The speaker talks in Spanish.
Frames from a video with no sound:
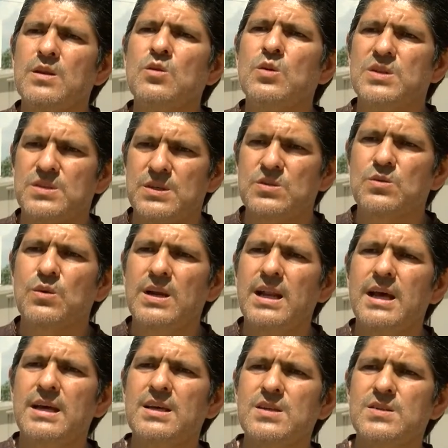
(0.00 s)
Nuestra
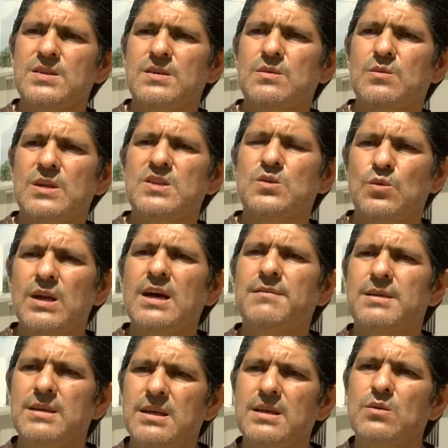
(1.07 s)
escuela es una escuela
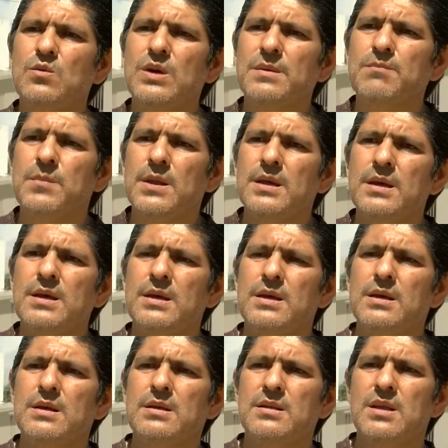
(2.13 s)
bilingüe.
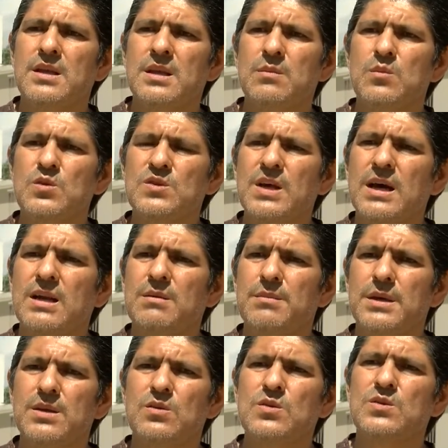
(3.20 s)
Eh, tenemos al
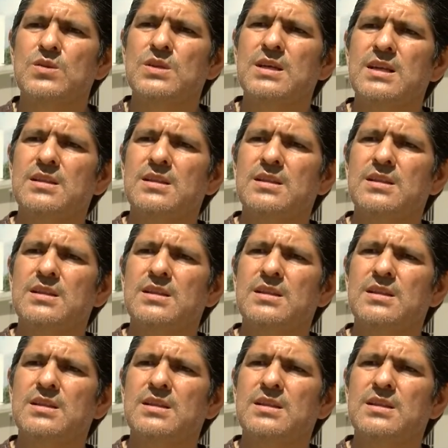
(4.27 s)
menos el